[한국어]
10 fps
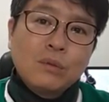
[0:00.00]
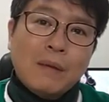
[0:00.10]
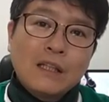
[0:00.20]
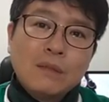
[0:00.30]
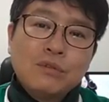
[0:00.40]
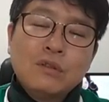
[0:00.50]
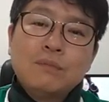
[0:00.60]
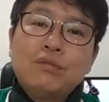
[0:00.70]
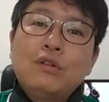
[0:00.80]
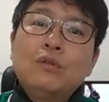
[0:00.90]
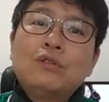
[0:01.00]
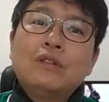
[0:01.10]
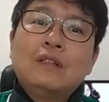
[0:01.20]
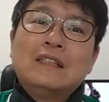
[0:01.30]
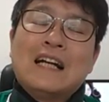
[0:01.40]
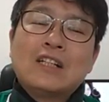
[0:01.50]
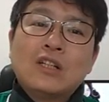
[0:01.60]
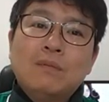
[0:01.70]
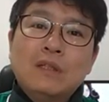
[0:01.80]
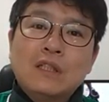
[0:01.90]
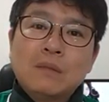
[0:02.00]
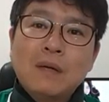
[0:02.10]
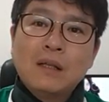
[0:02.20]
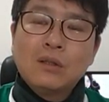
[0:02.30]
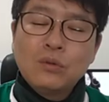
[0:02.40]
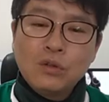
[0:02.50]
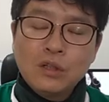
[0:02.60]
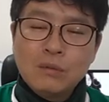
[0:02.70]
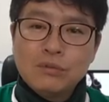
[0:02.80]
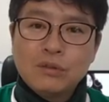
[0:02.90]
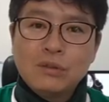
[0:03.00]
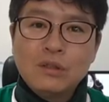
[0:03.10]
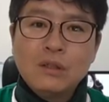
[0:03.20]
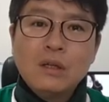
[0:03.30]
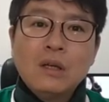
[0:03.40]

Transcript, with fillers: 반기부스는 풀어놓을 수 있는 장점이 있지만 통기부스는